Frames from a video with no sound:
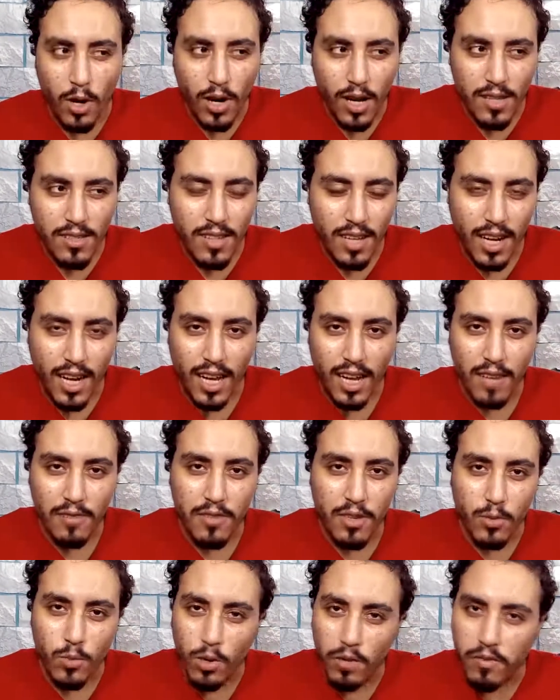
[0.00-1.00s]
ما هو حصل على
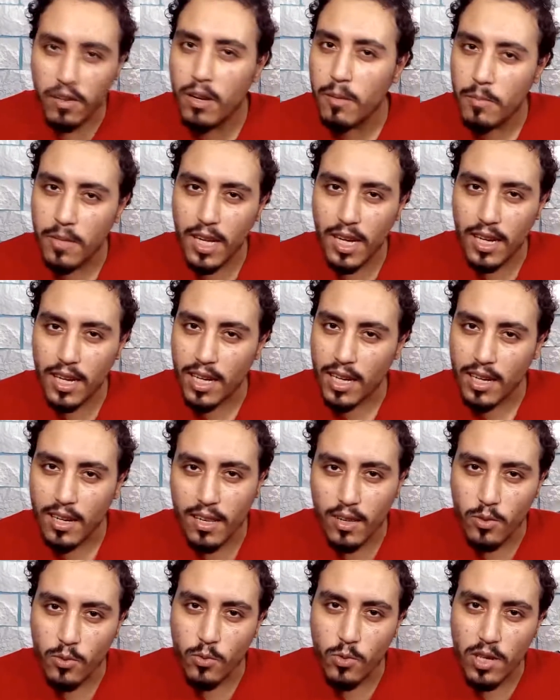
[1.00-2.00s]
فيلم والفيلم يعني
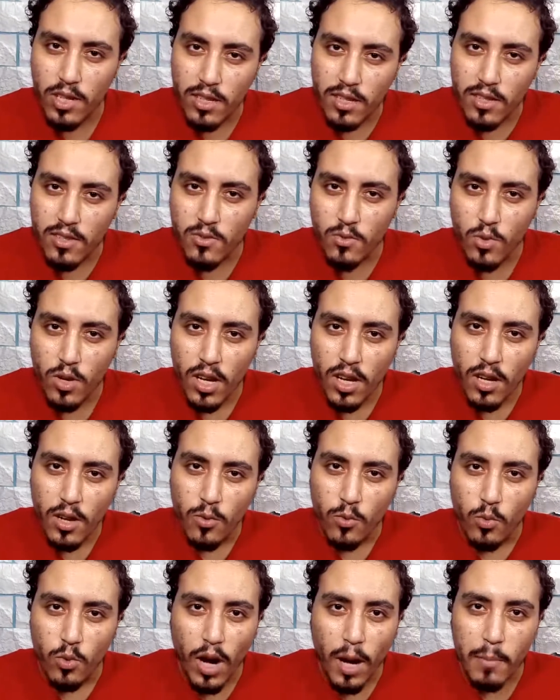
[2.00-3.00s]
كان كويس
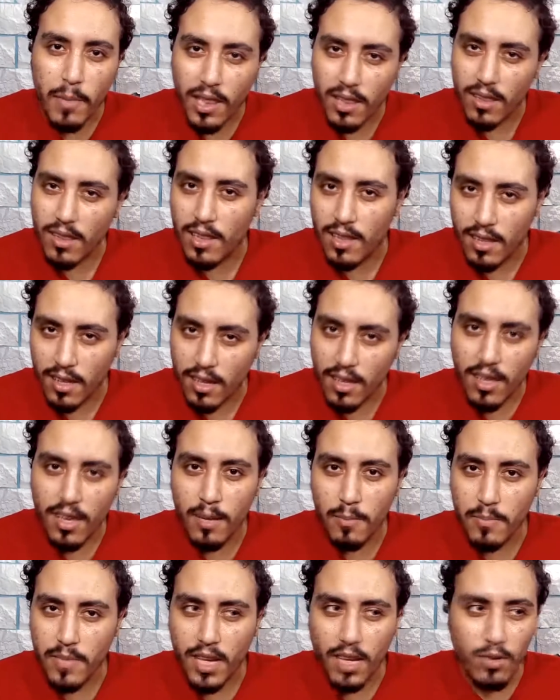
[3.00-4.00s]
وعمل
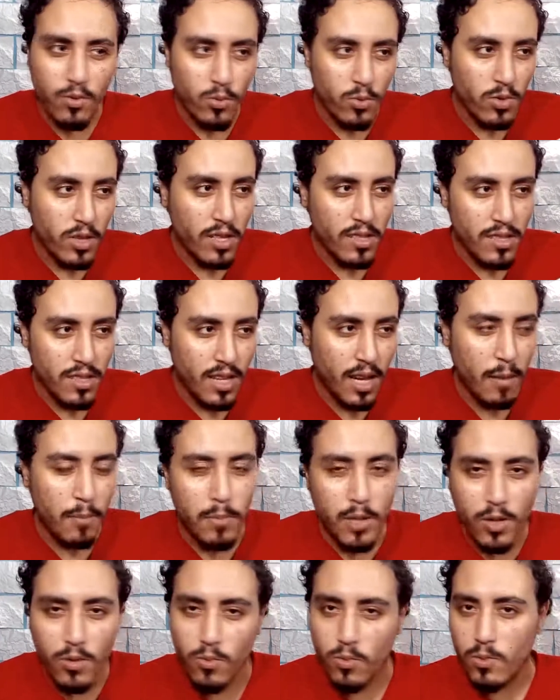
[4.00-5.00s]
ضجه بتاعته والناس
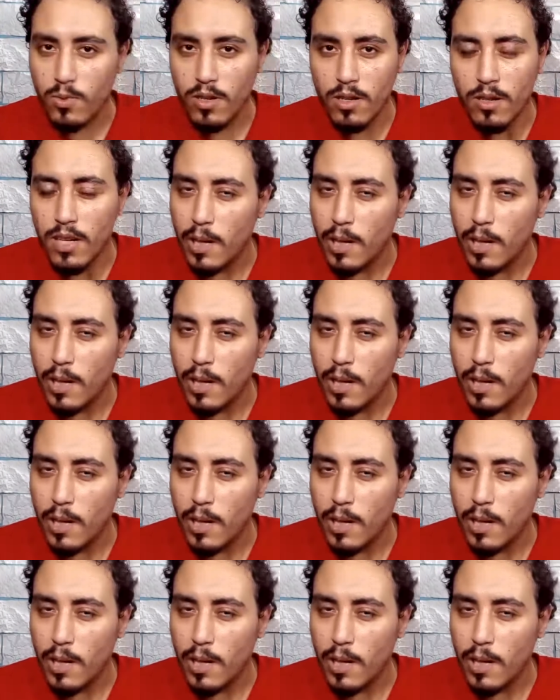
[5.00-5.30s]
حبته